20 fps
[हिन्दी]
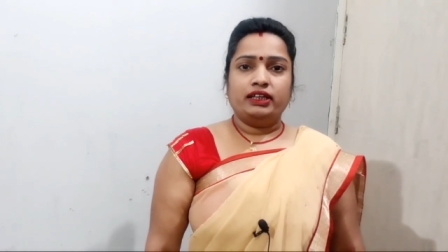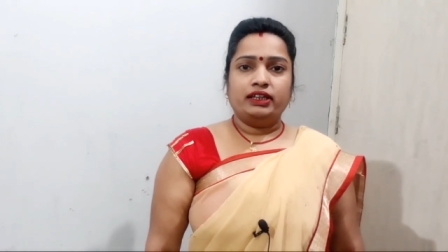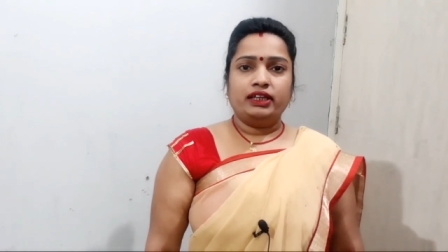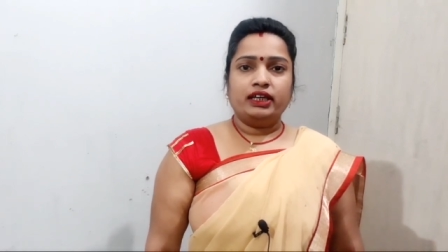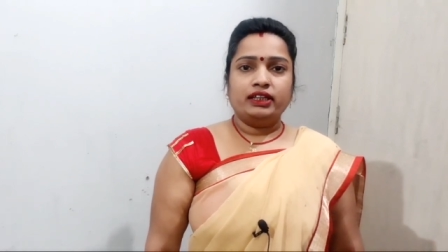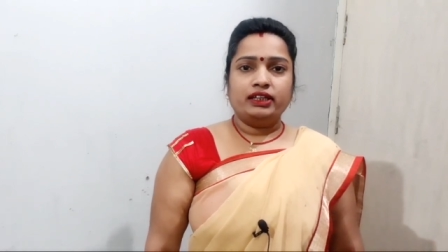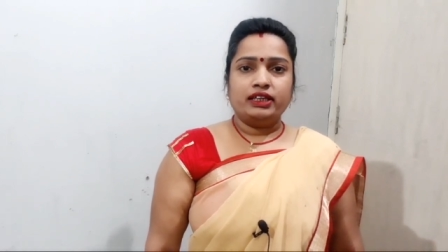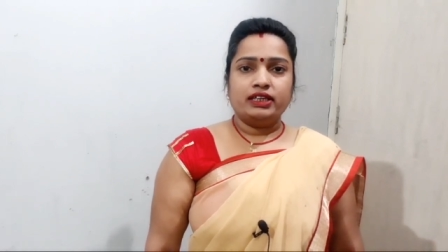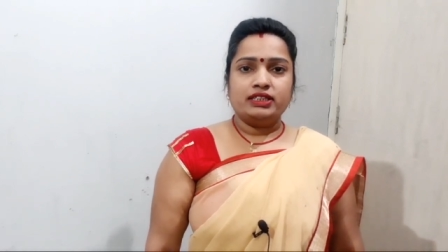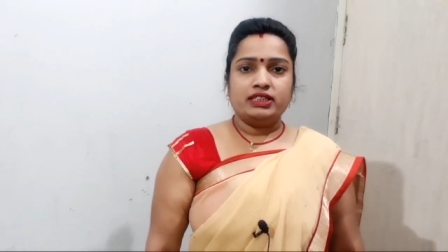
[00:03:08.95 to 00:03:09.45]

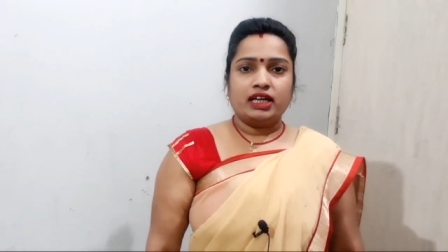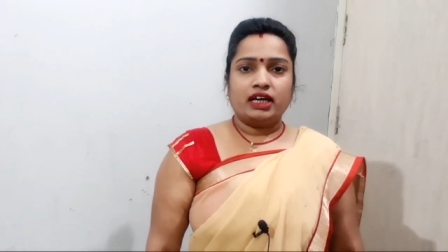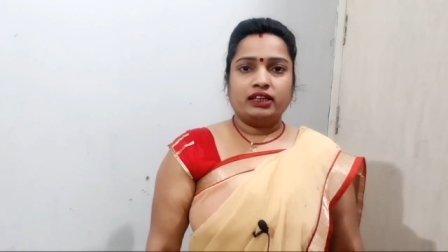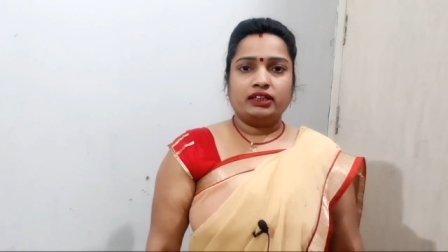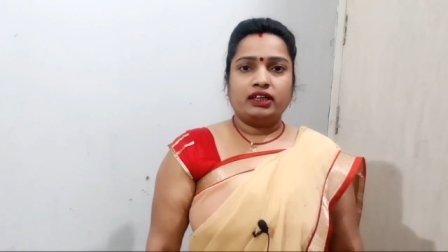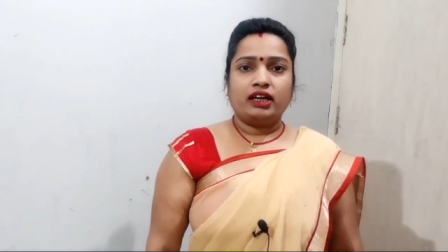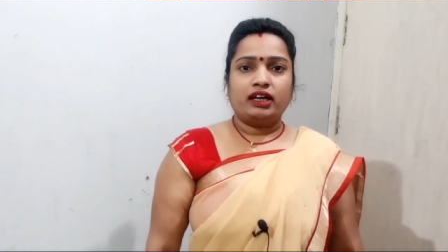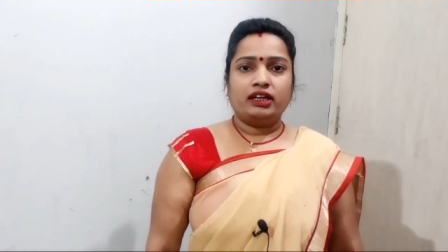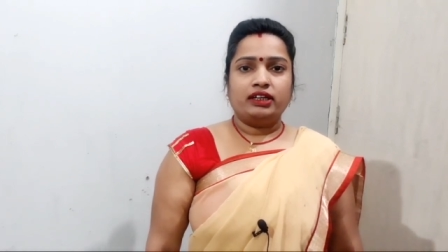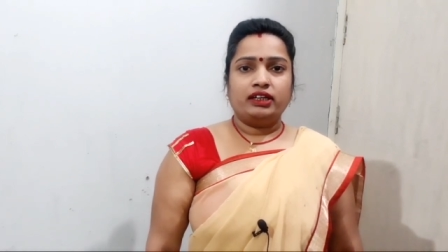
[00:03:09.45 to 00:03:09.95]
ये थी
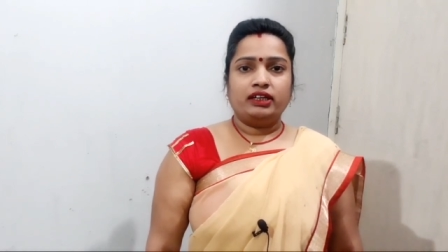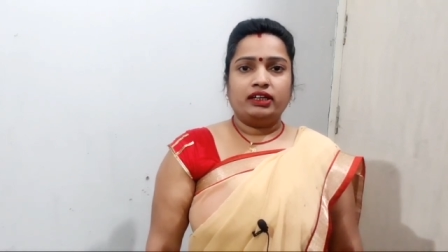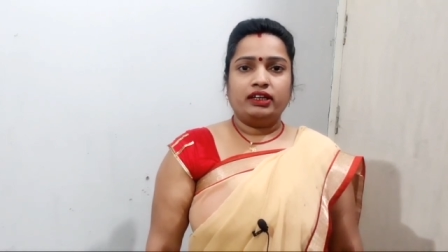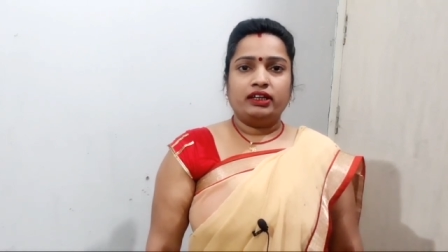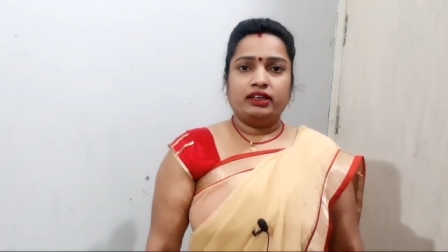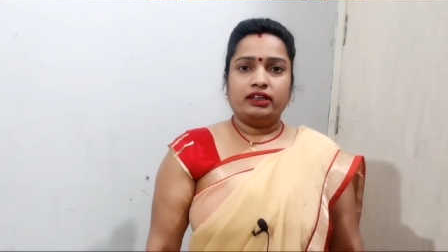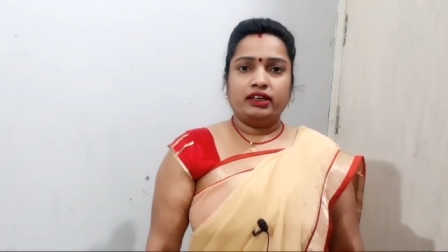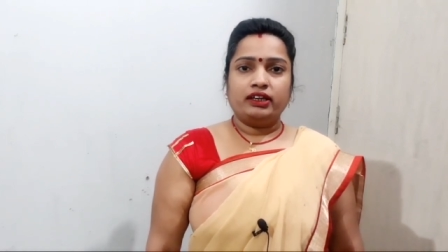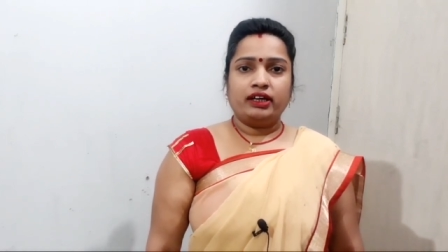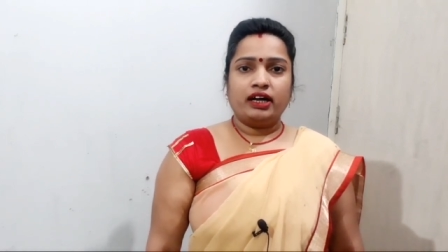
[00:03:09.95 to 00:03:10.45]
जानकारी
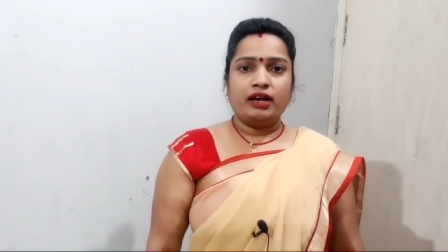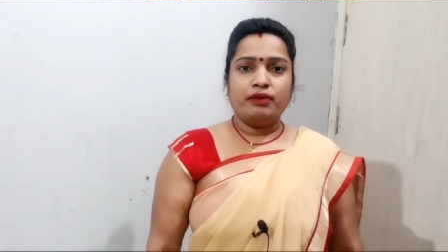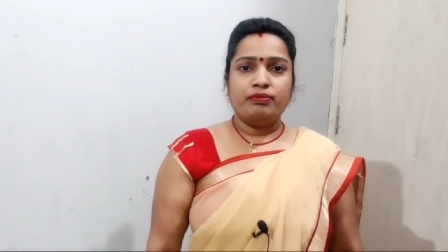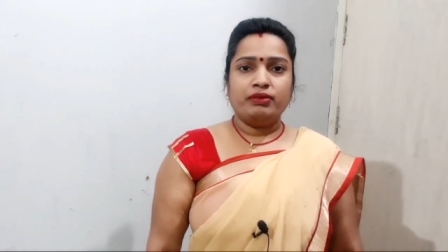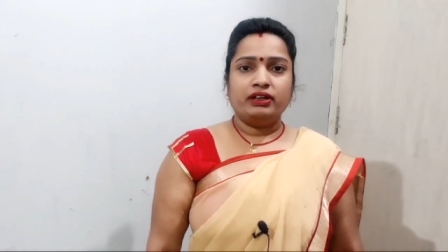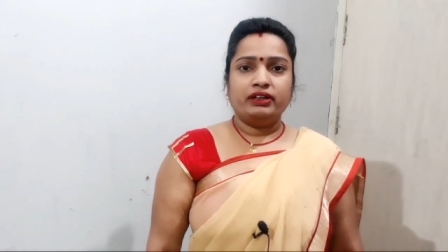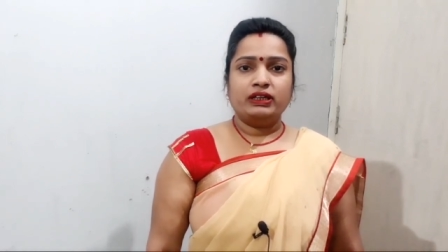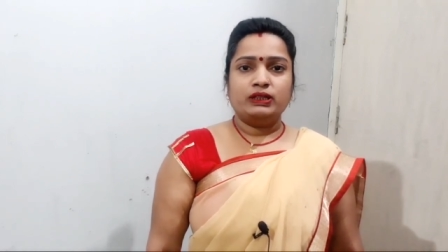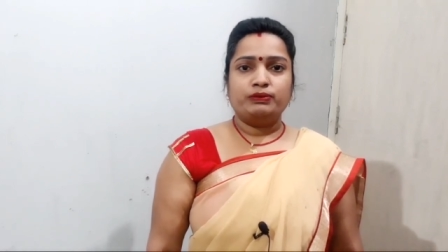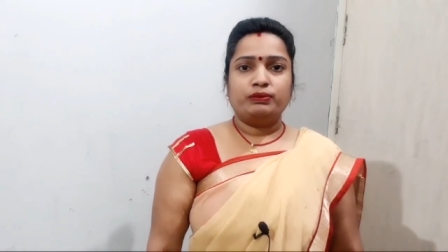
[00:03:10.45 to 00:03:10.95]
कि घर
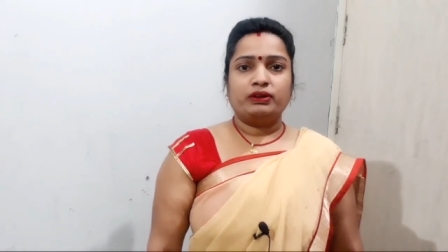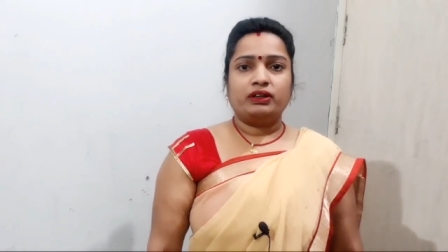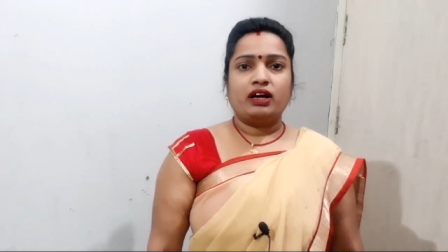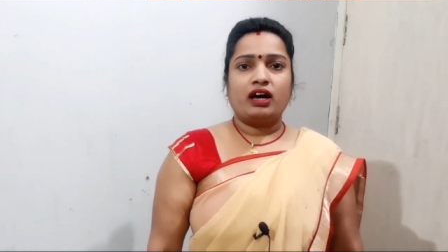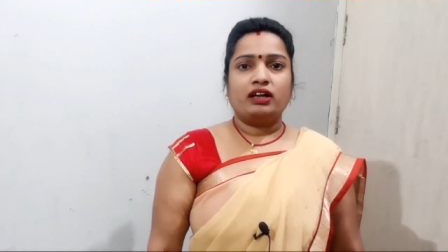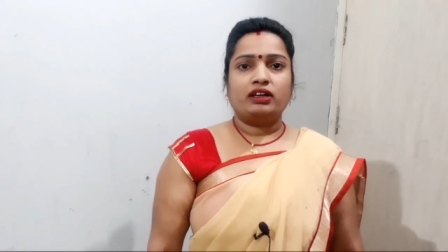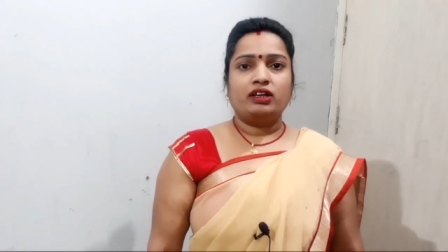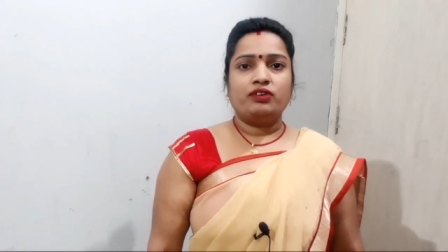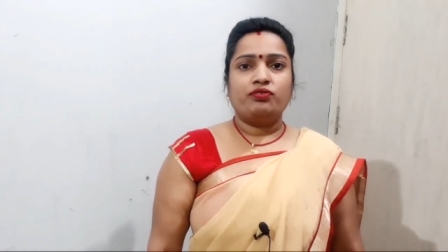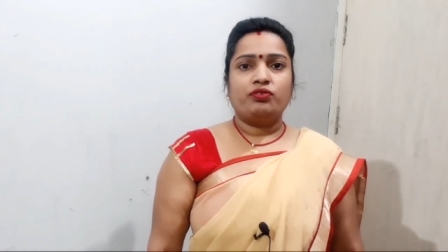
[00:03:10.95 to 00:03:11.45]
में किस
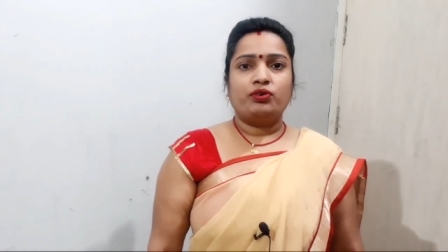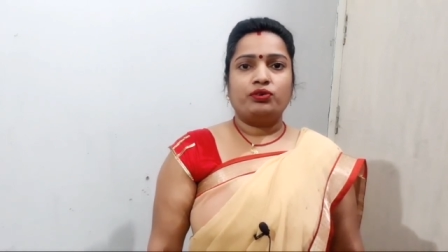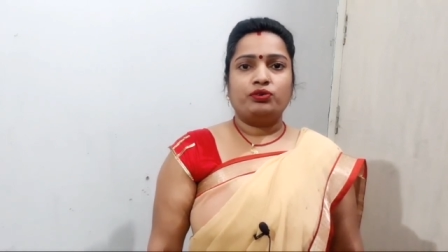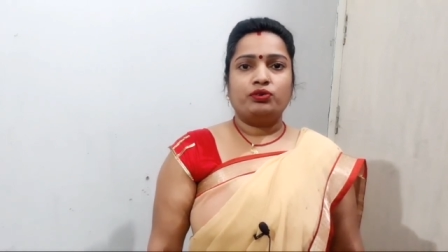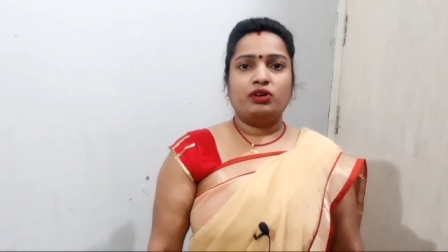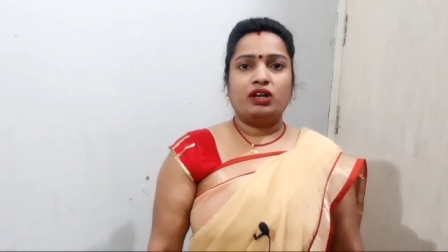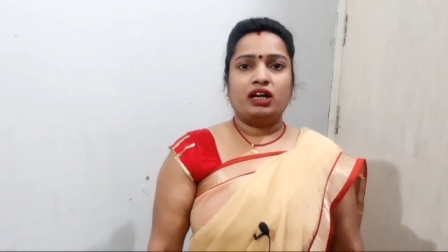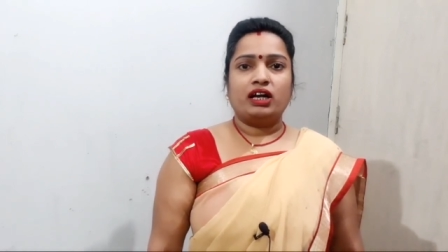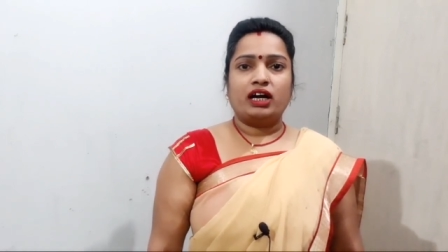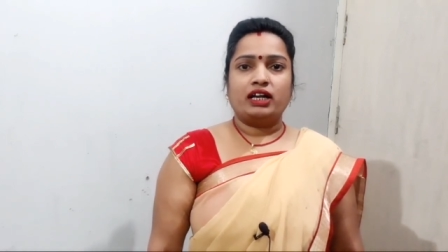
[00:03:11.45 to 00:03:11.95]
प्रकार की
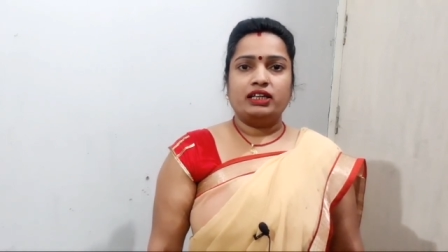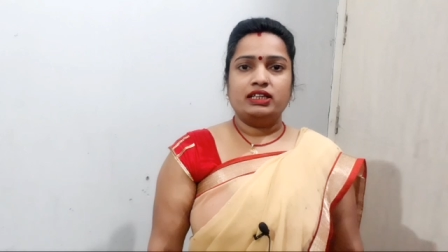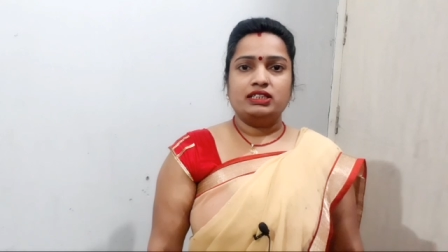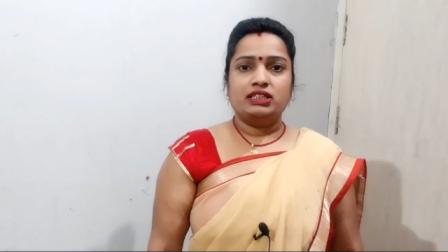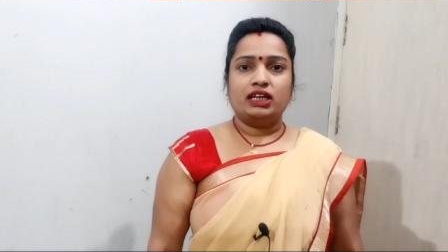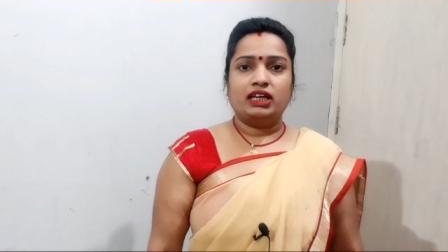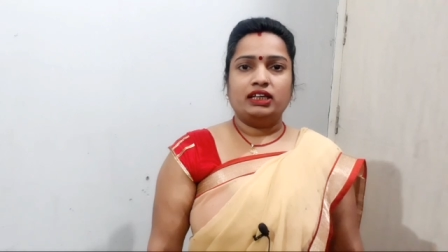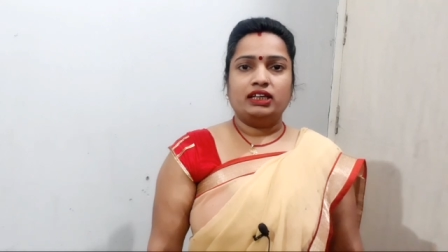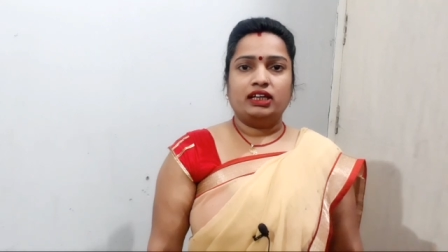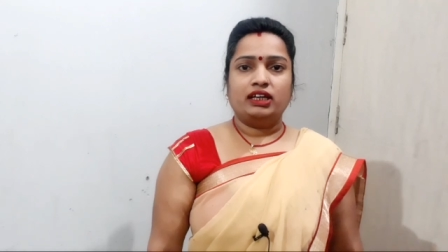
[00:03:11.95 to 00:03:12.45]
फ़ोटो लगानी
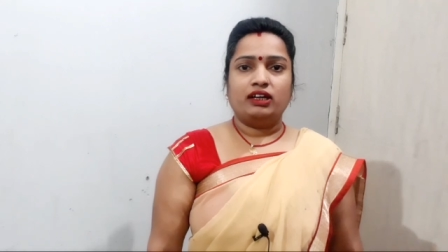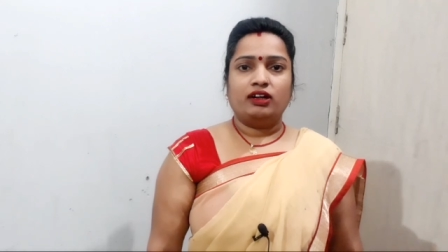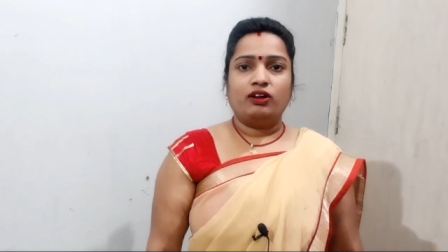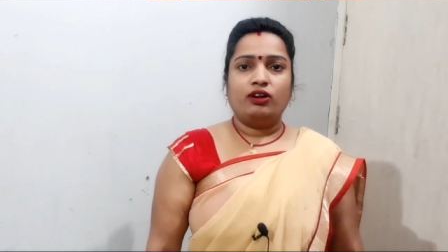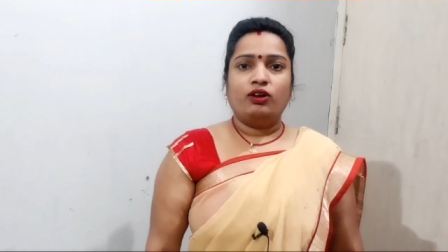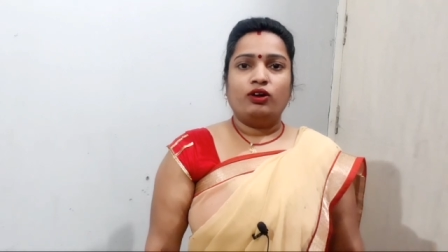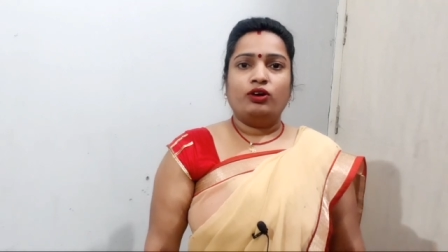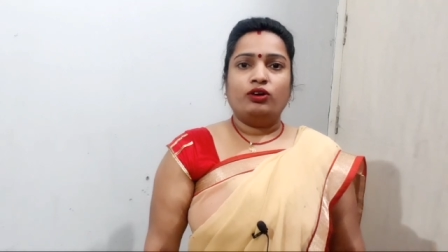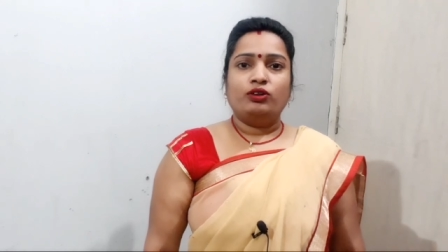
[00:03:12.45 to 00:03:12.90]
चाहिए